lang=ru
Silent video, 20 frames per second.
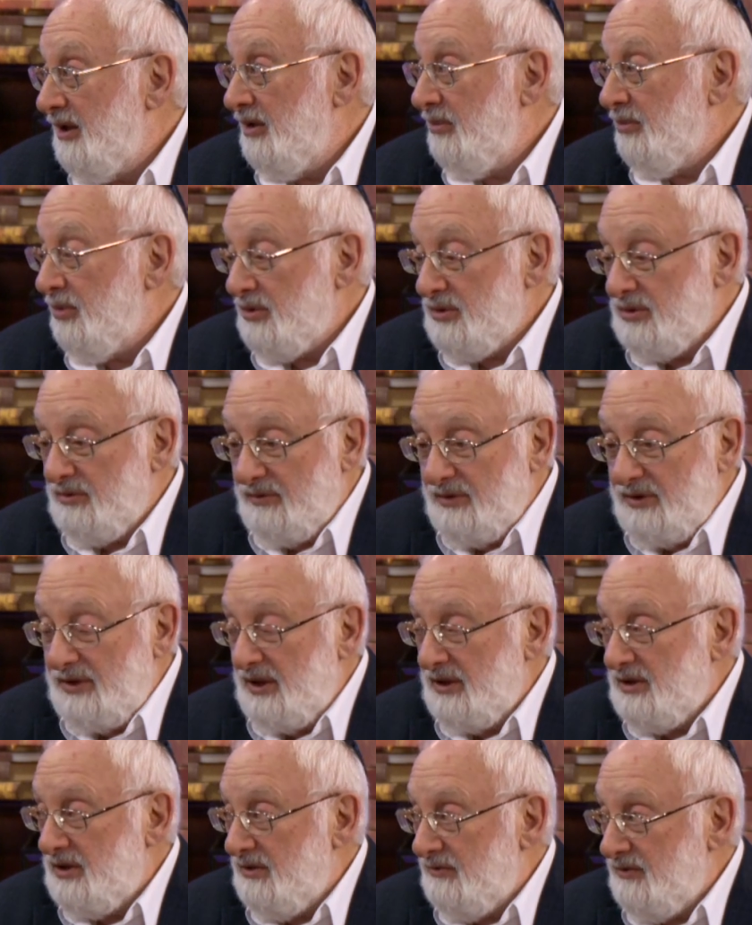Просто вот
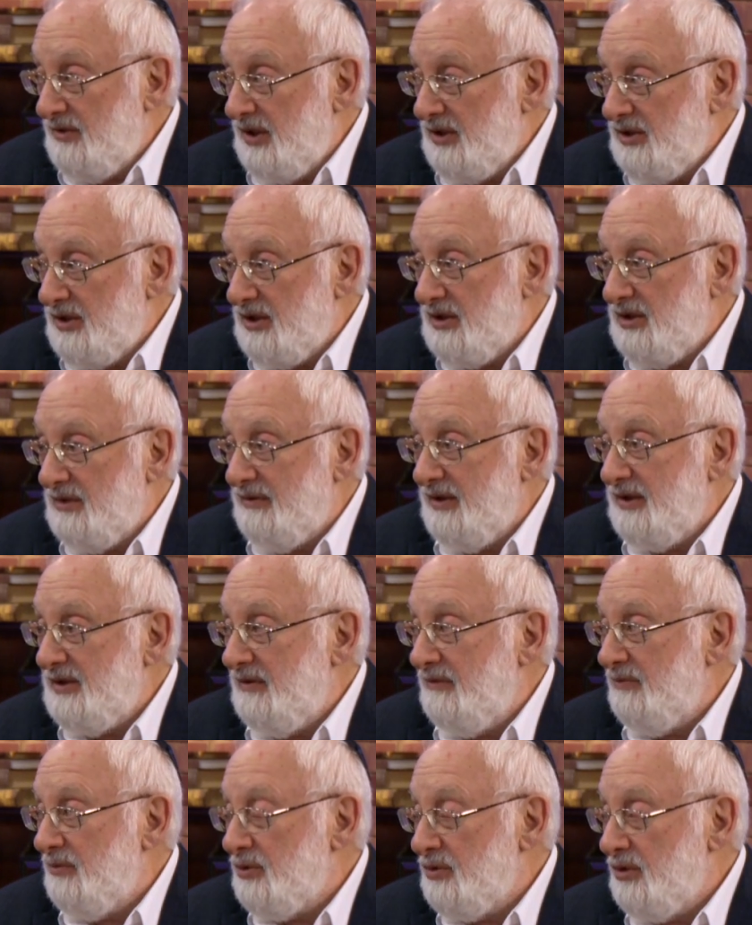взять, взять сейчас и
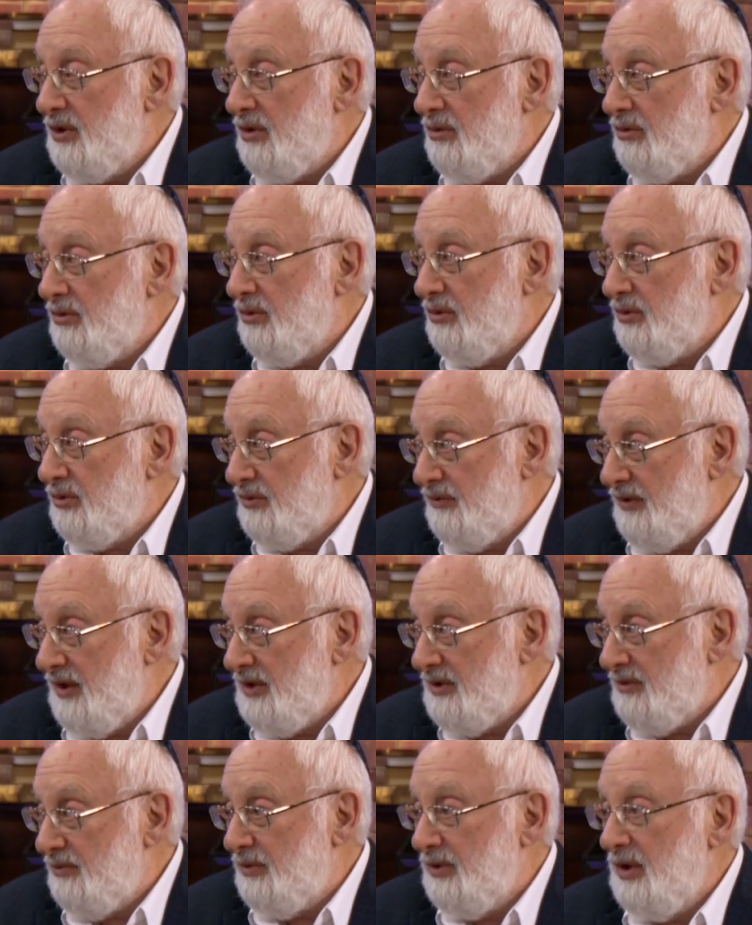войти в международную
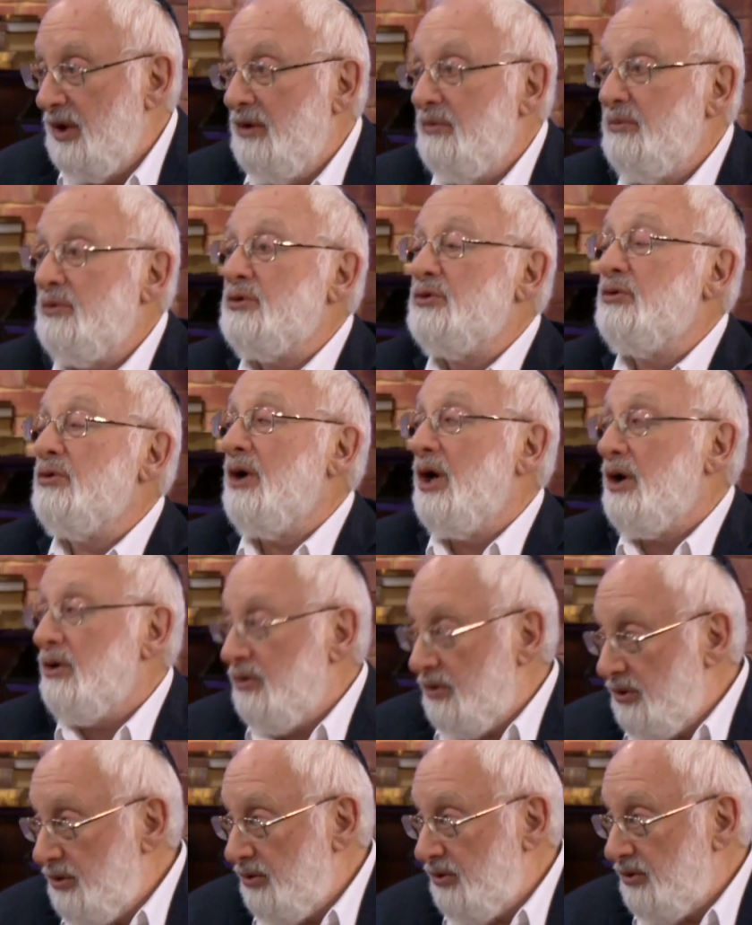связь,
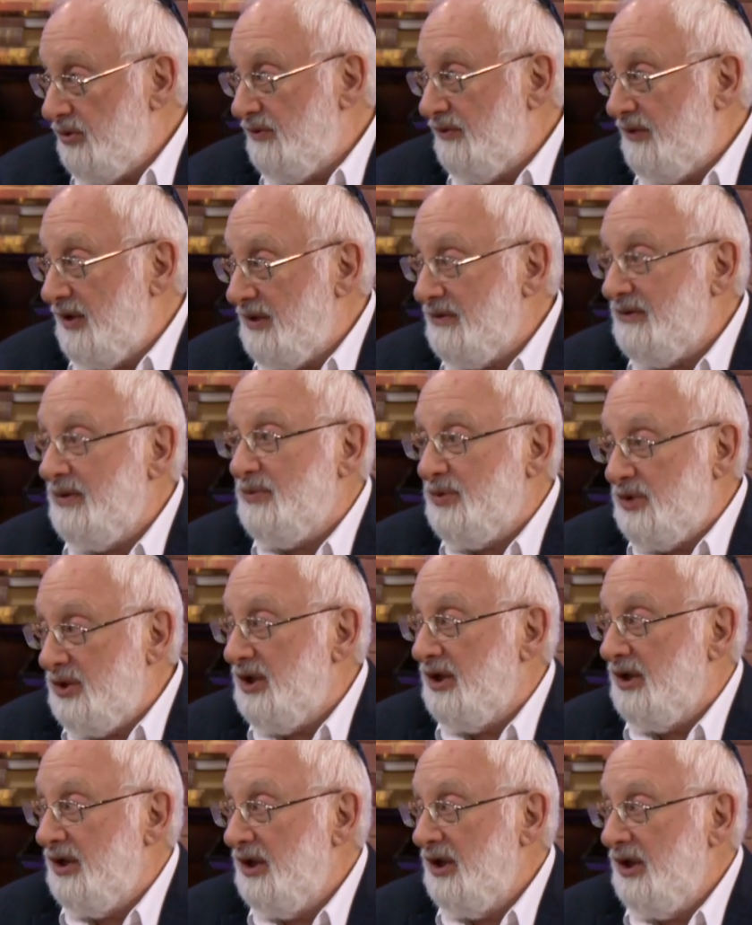междугороднюю связь
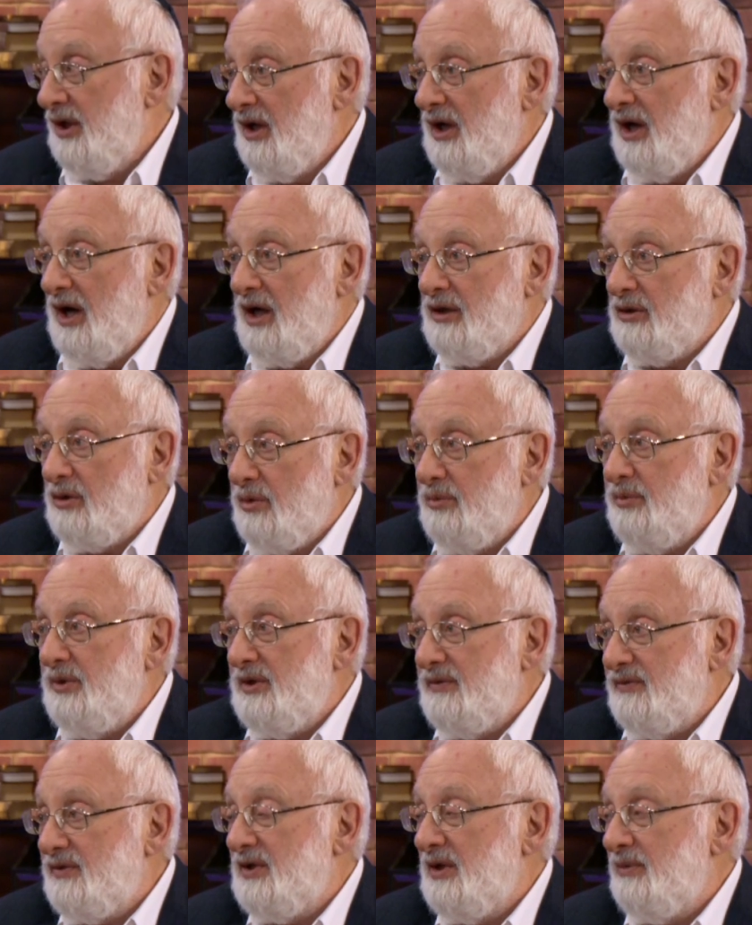вообще.
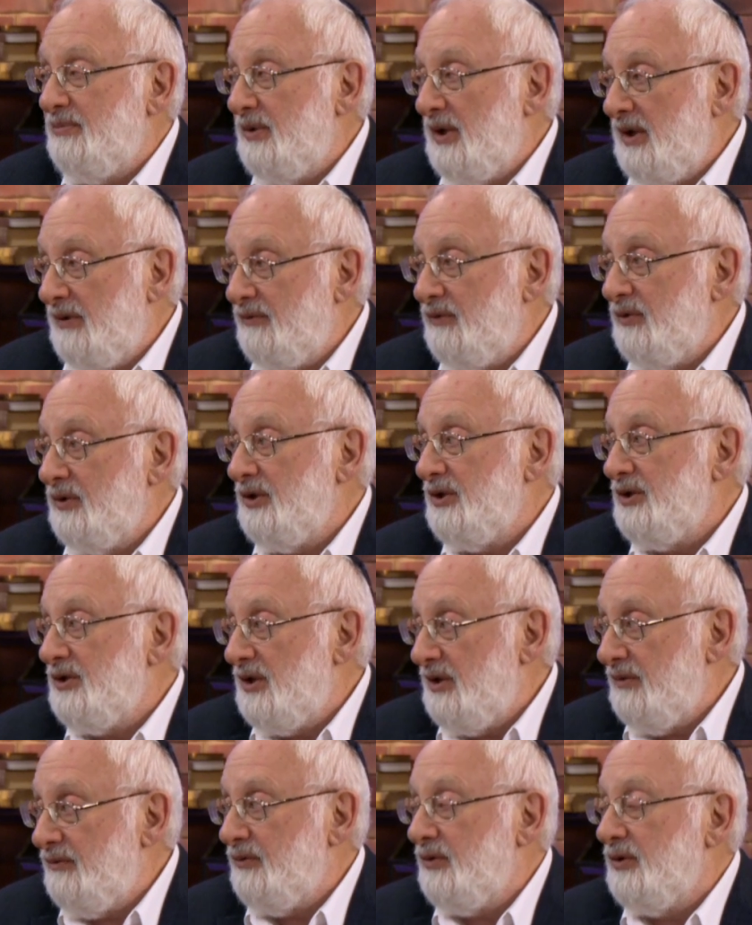Отрубить все телефоны,
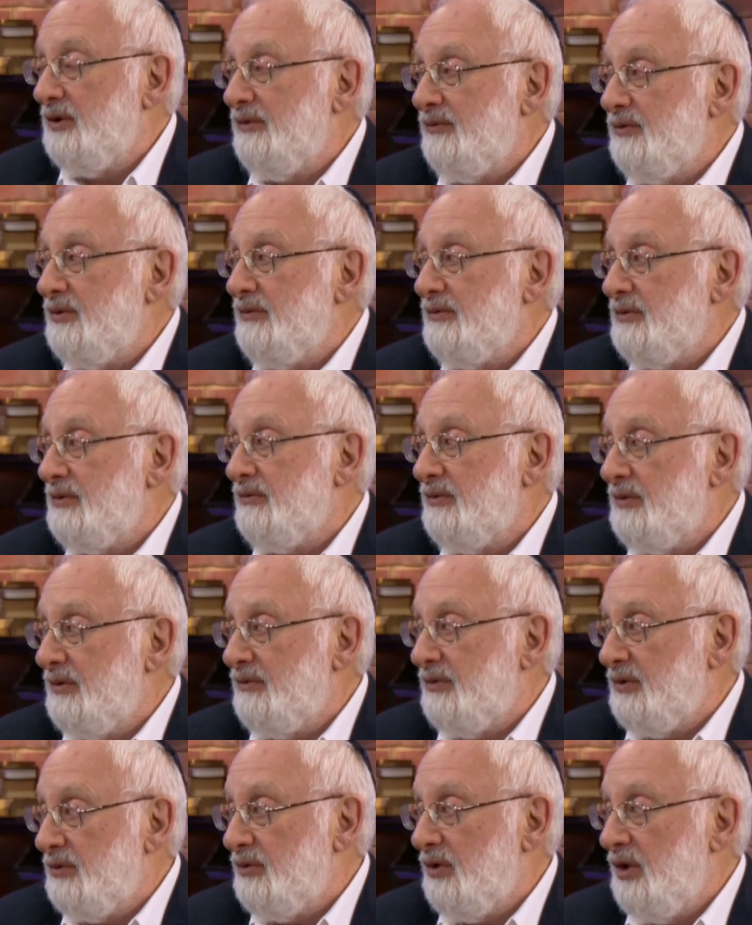телефоны,
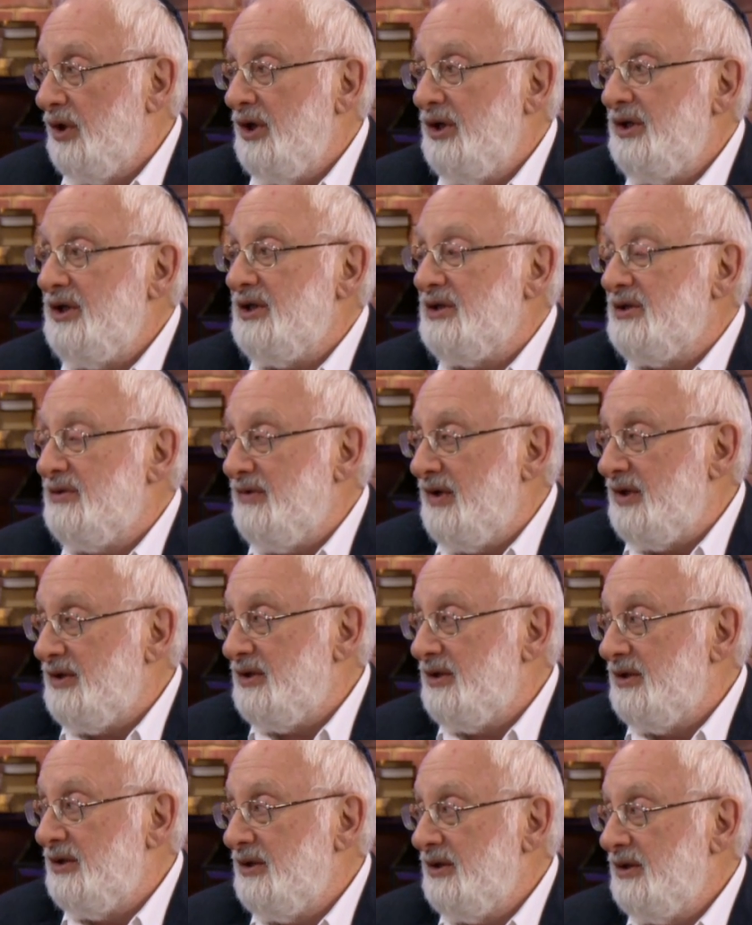все-все-все-все. Нет
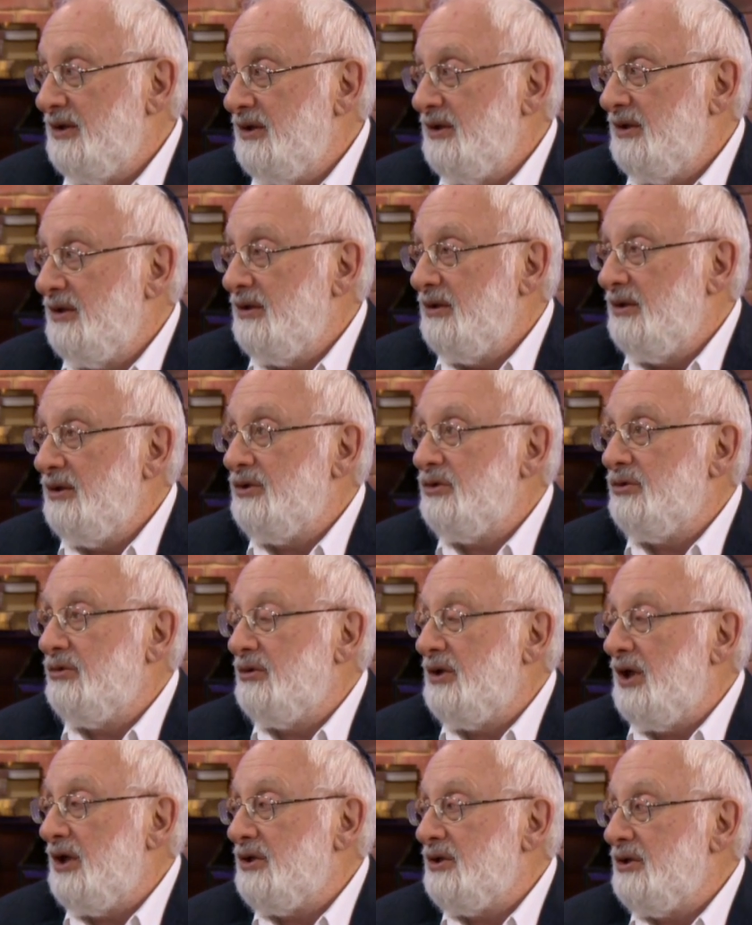связи. И что
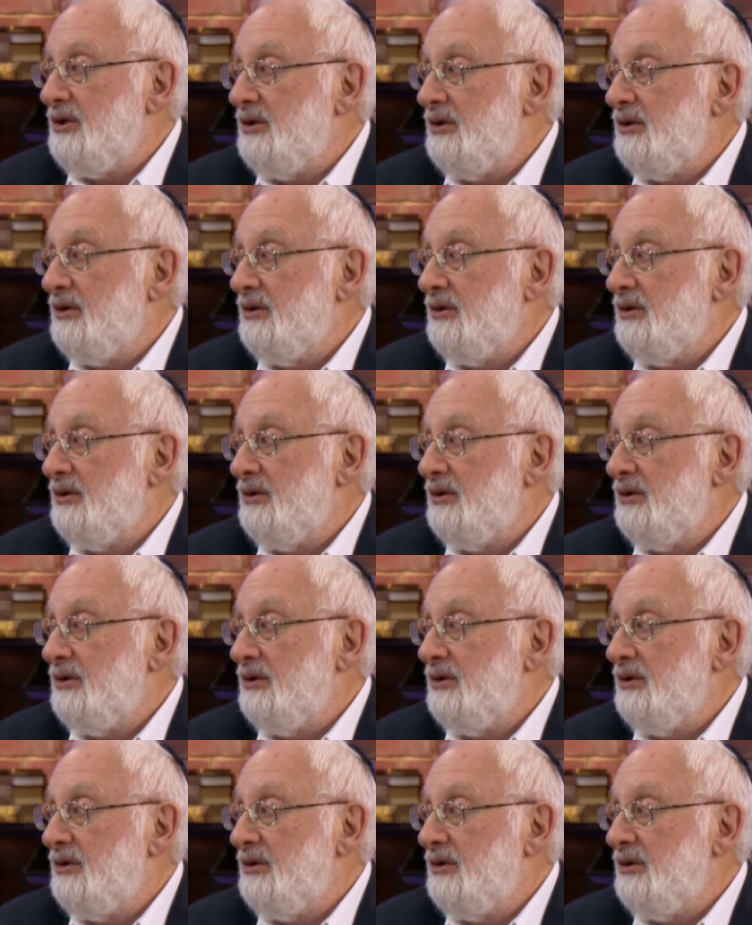дальше?